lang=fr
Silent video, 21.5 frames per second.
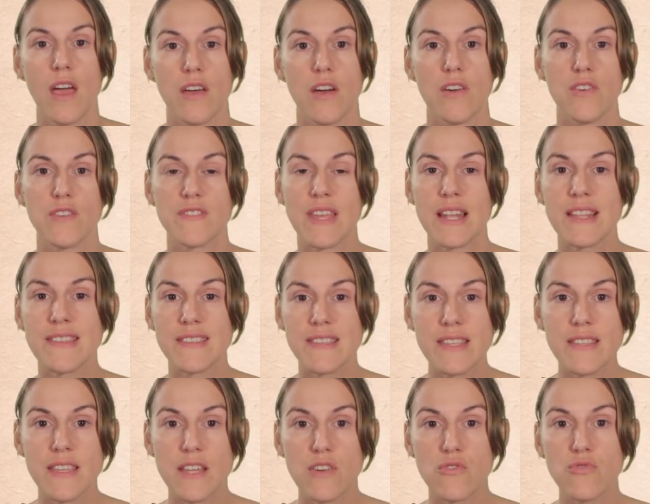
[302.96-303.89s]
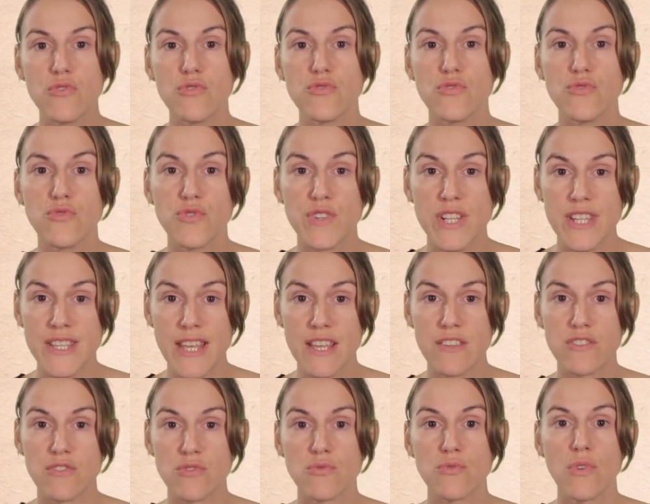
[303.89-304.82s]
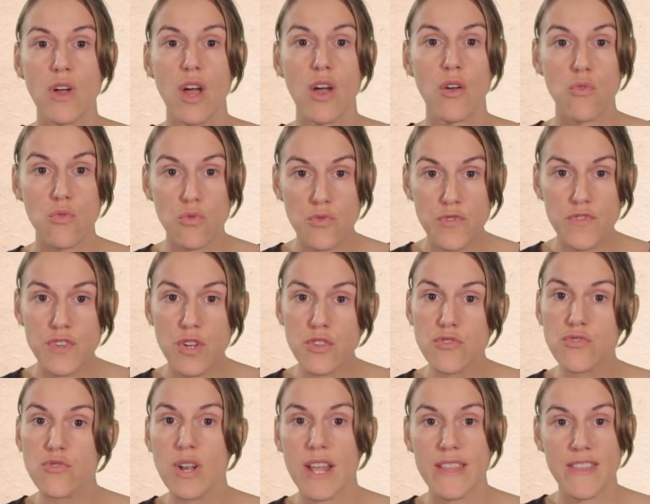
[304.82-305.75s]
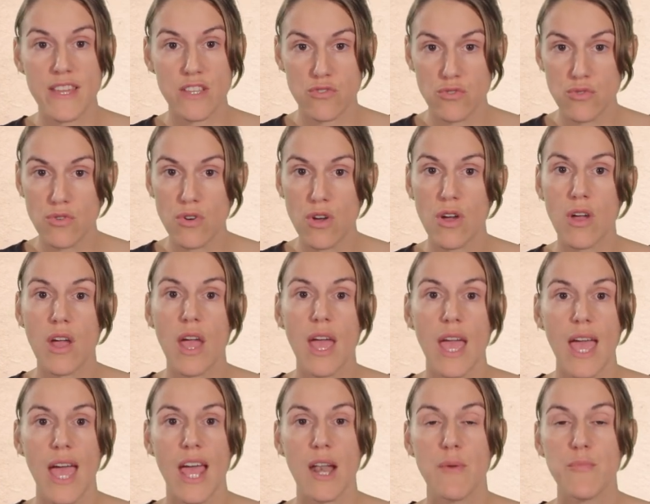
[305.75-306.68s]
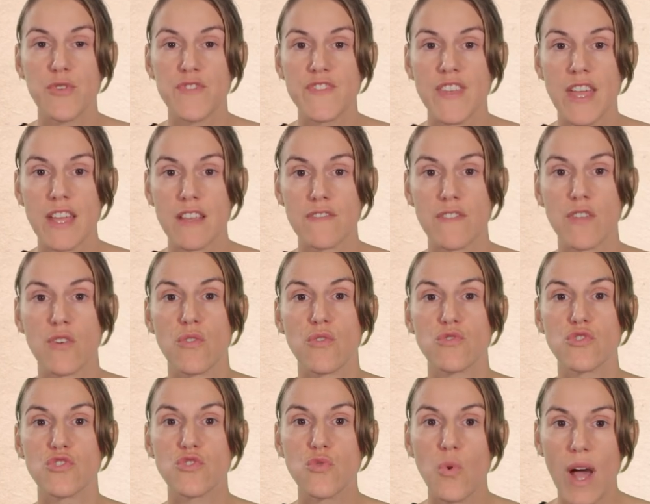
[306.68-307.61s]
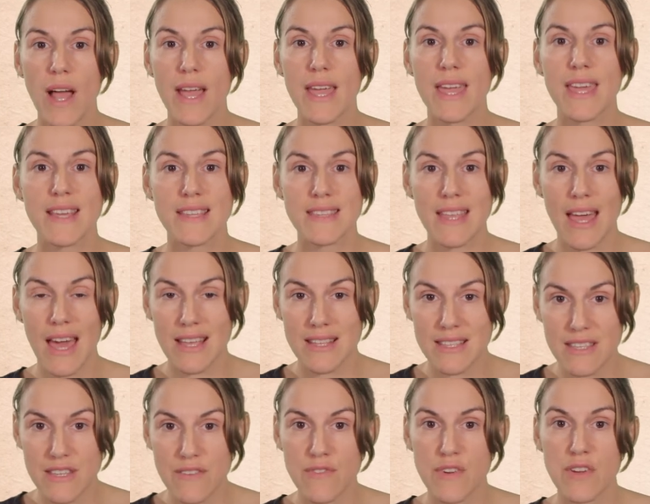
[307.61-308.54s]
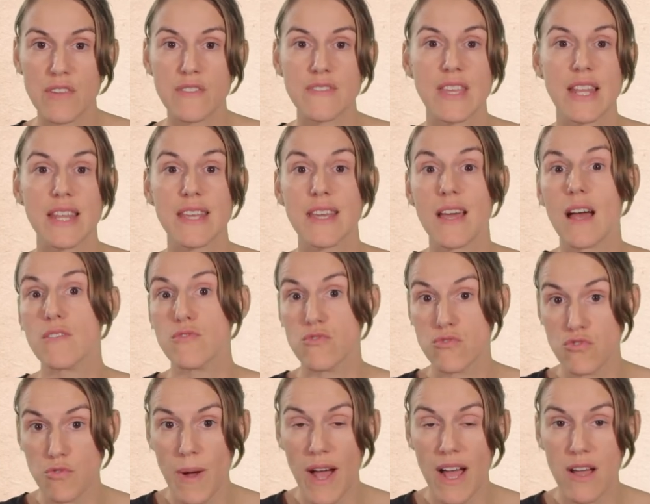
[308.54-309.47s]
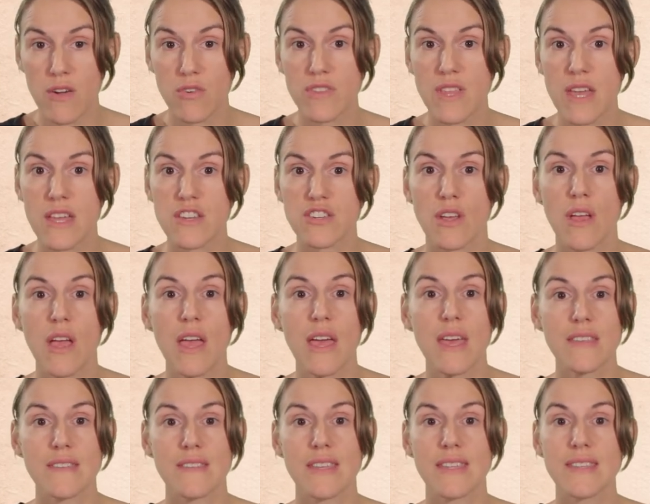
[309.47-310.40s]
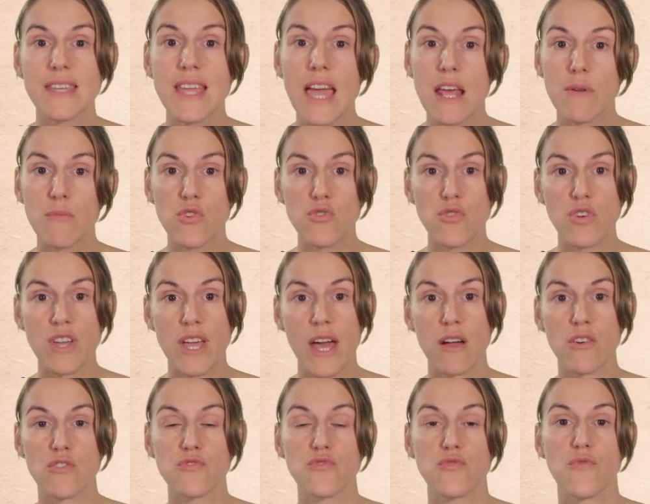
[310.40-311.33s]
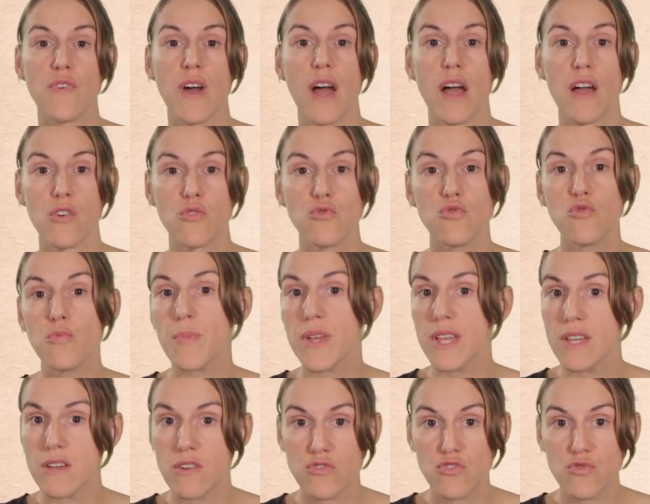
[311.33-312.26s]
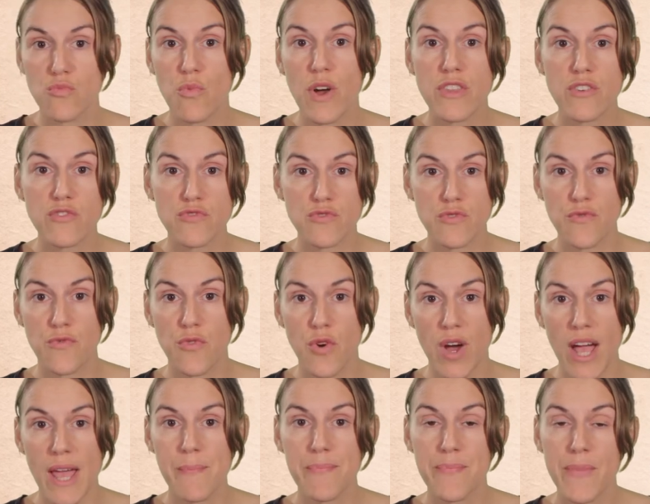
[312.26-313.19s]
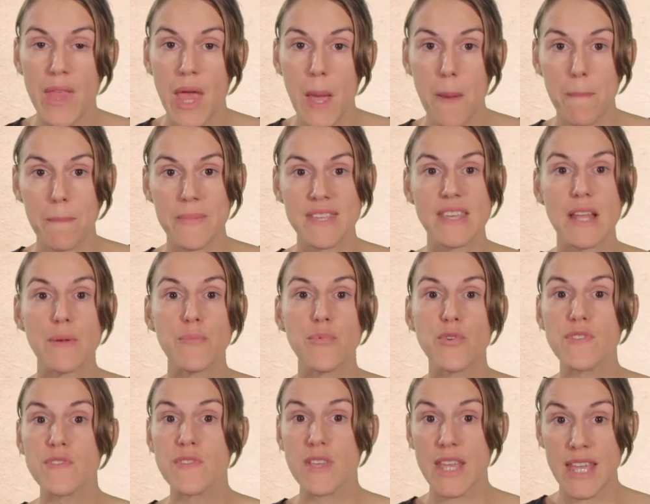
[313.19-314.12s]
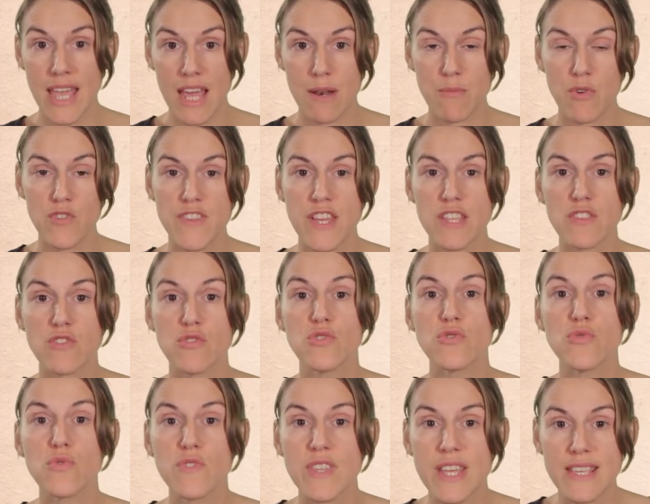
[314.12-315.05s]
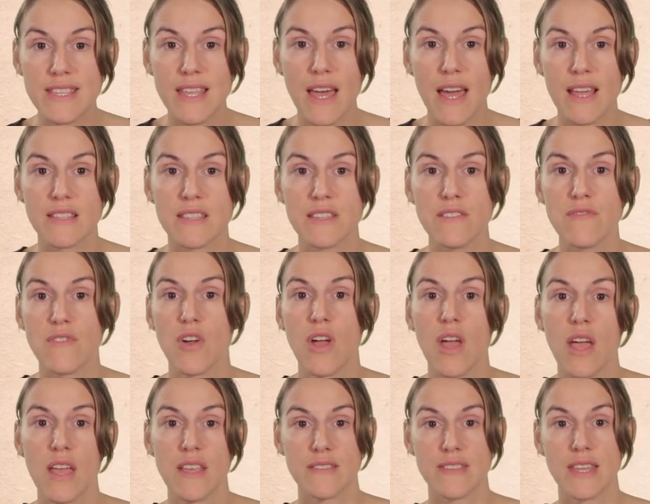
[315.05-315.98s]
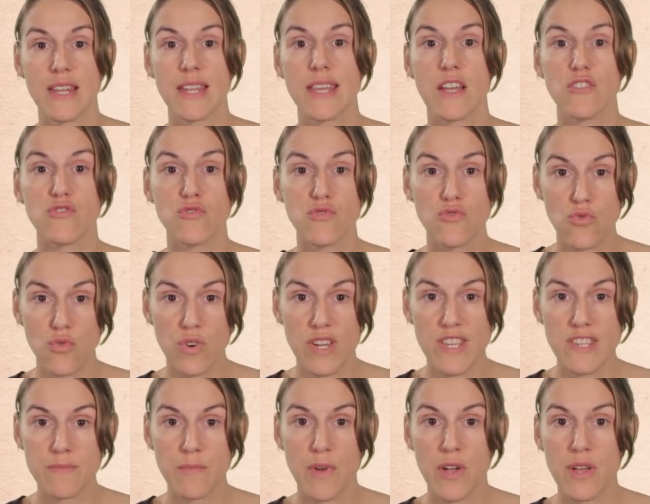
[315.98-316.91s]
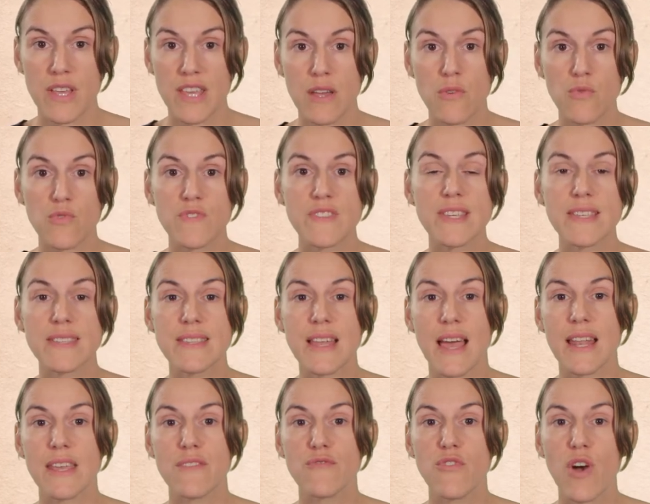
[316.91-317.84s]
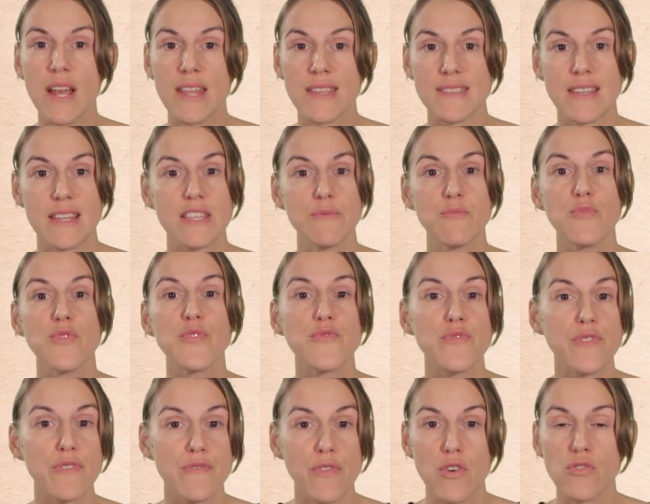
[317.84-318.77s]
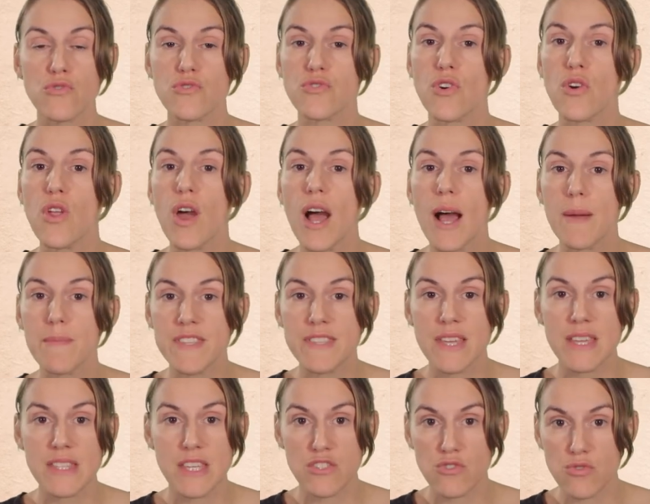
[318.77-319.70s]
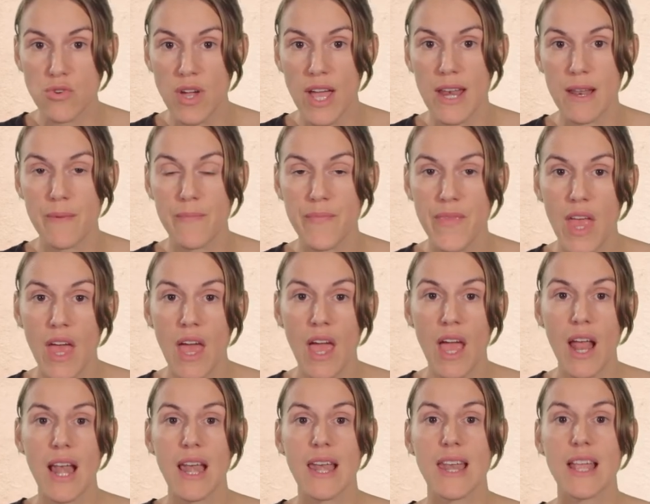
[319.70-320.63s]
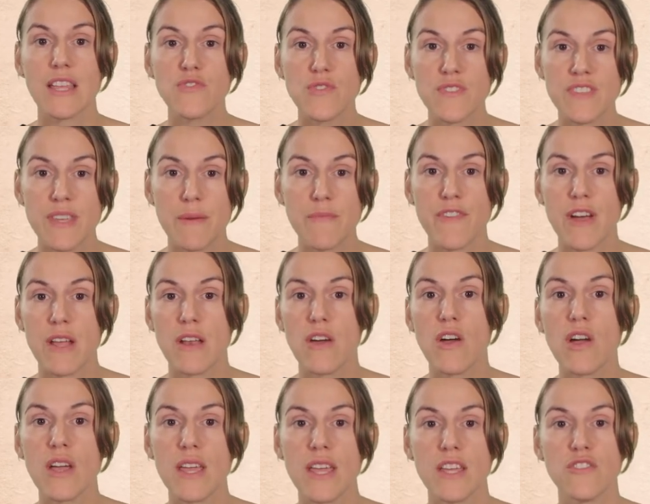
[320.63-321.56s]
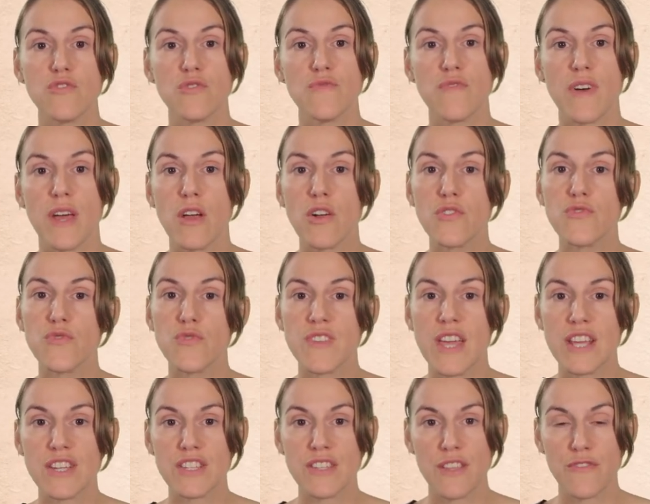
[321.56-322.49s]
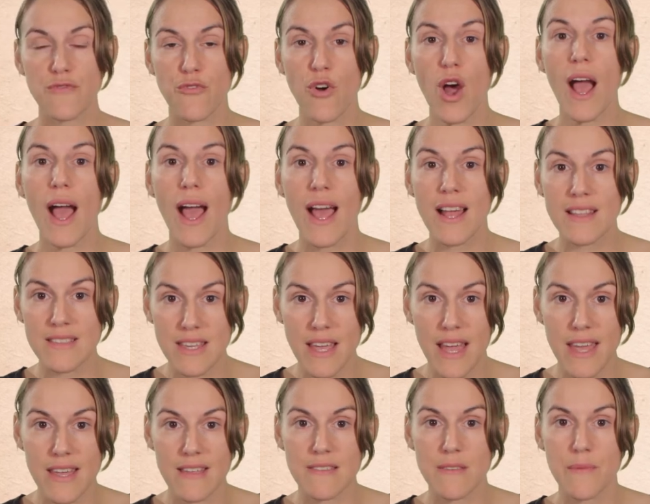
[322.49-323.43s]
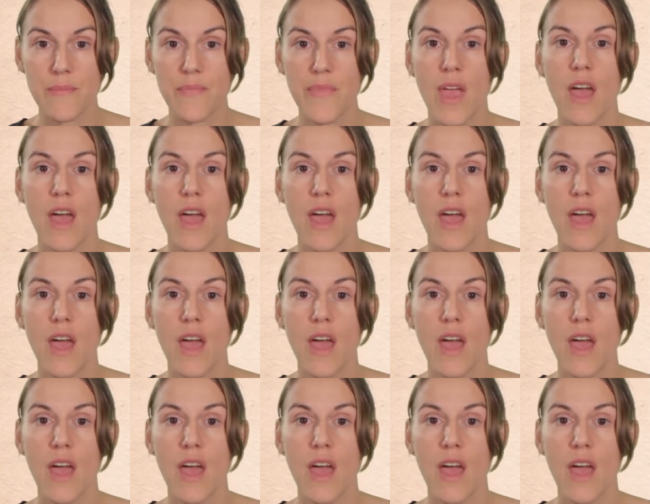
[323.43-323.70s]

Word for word: Euh, celle-ci découle d'une utilisation consciente de la nature, elle peut être soit extractive, c'est le cas du braconnage, c'est également le cas quand on va couper euh, du bois dans une forêt, mais elle peut également être non extractive, c'est le cas du tourisme qui consiste à aller voir les animaux vivants dans leur habitat naturel. La deuxième valeur est une valeur d'usage cette fois indirecte.